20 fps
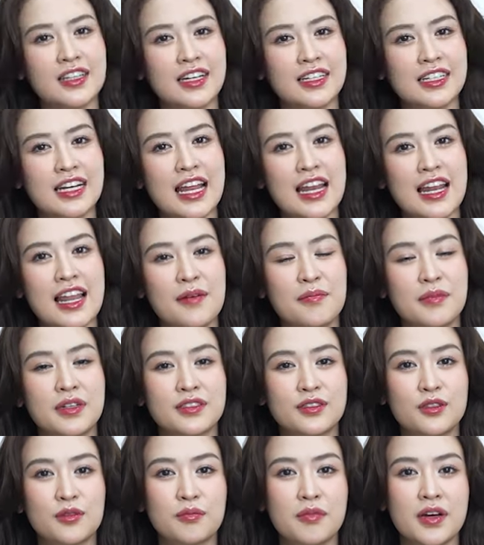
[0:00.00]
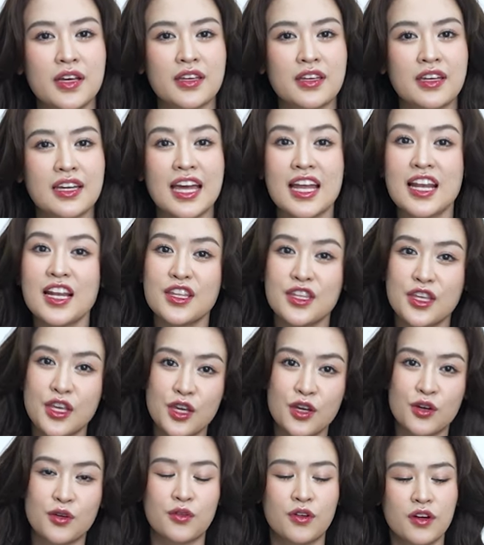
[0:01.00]
thật ra là mình chuẩn bị khá là
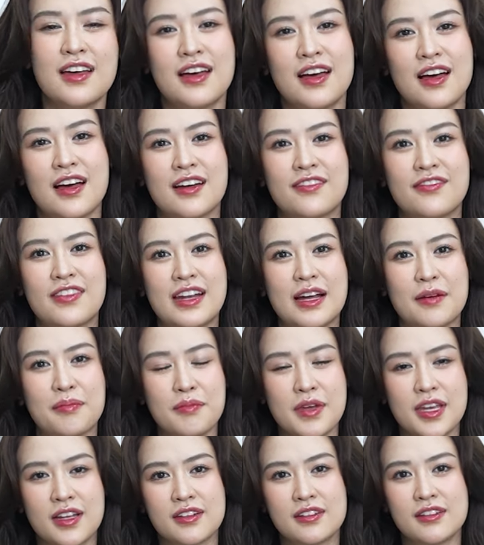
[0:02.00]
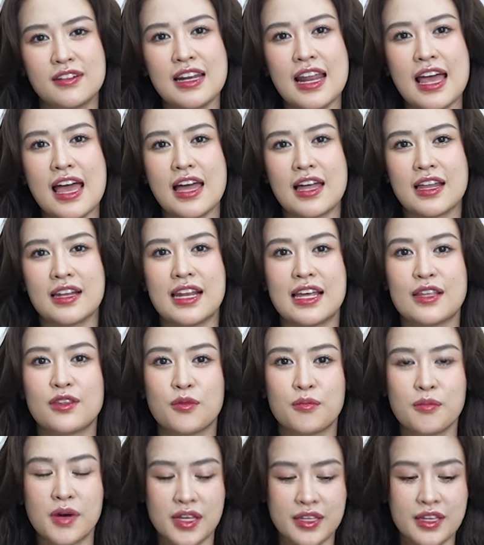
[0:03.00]
nhiều à, và đặc biệt nữa là để
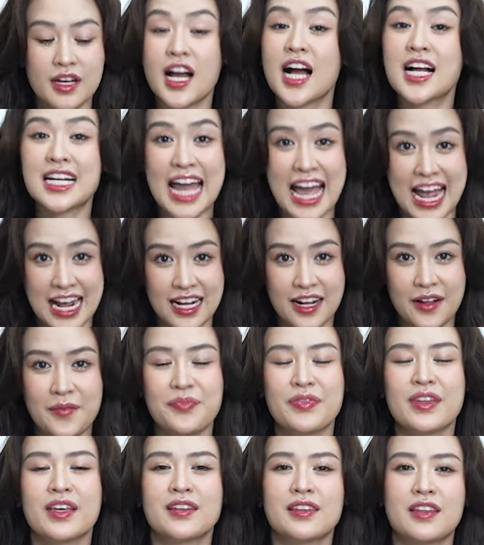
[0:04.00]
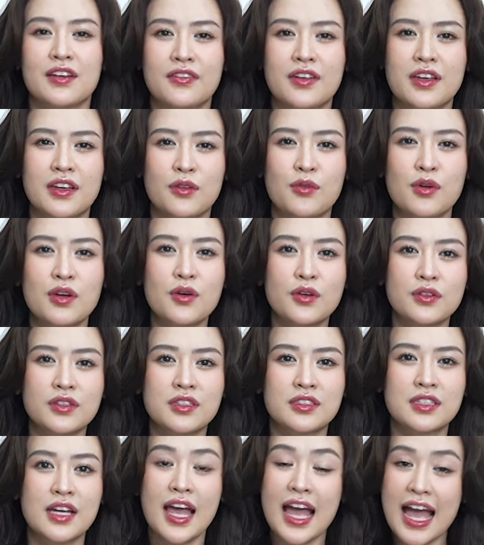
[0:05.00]
chuẩn bị cho cân nặng tại vì quý cô
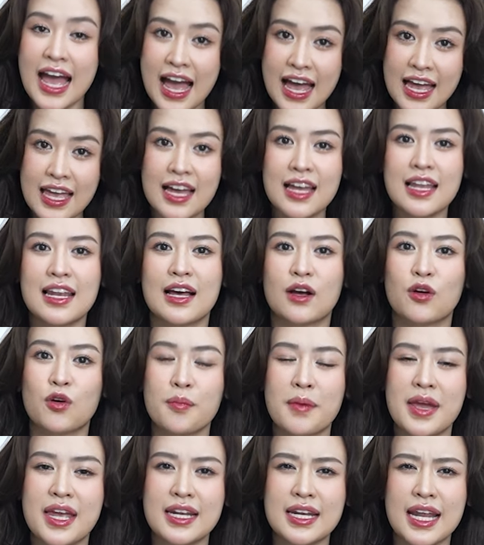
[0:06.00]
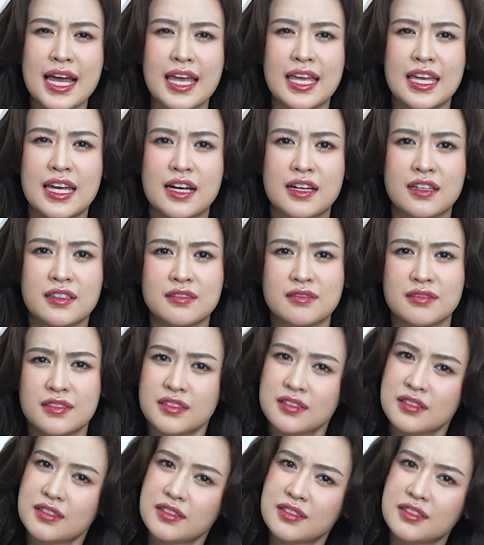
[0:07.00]
thừa kế hai á là cô bé này à,
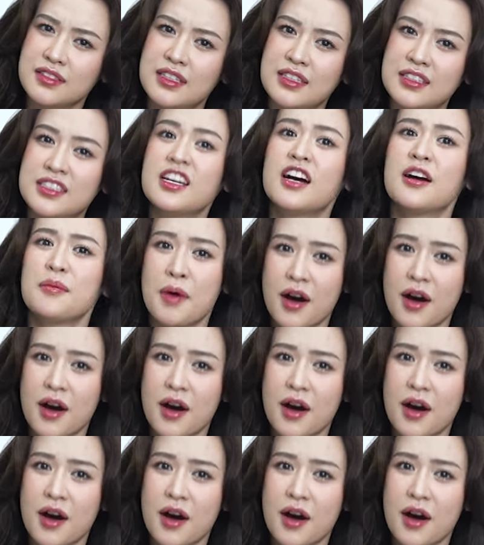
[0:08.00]
chơi